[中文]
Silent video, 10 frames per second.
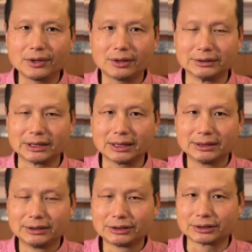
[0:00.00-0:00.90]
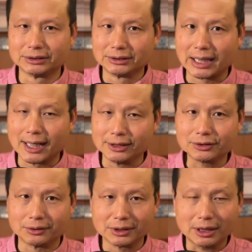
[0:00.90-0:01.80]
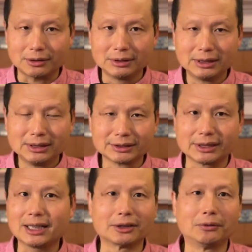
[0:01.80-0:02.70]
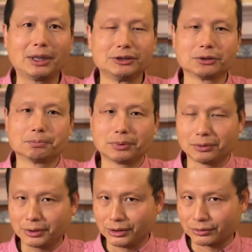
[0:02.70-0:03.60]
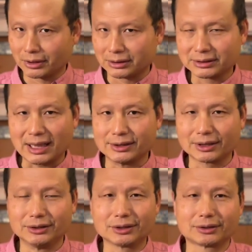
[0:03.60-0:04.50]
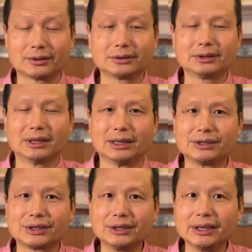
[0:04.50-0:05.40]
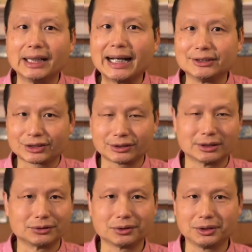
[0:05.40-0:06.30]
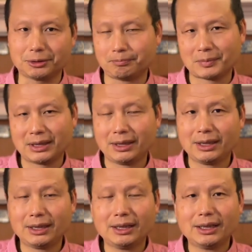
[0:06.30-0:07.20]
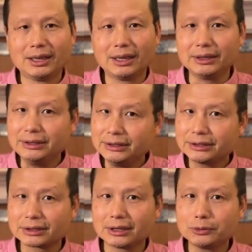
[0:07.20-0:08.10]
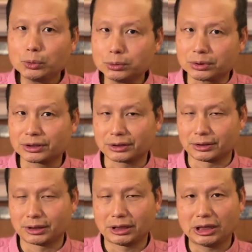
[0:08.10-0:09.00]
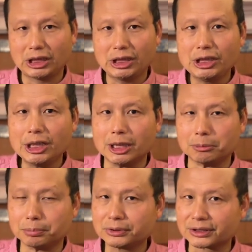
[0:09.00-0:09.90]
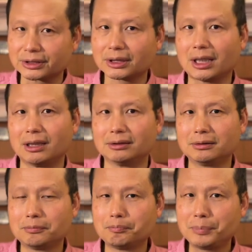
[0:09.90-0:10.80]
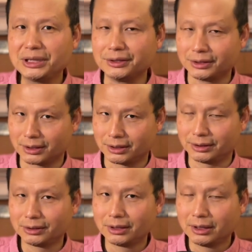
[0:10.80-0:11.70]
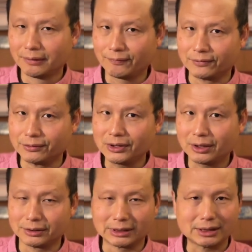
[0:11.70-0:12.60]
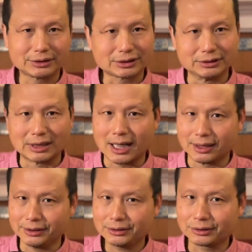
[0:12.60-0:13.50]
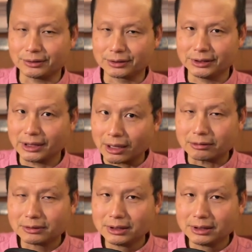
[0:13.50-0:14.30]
用的是哪一种药，这样的话就不会说产生这种啊心理暗示的作用。医生、护士也不知道病人。服用的是哪一种药？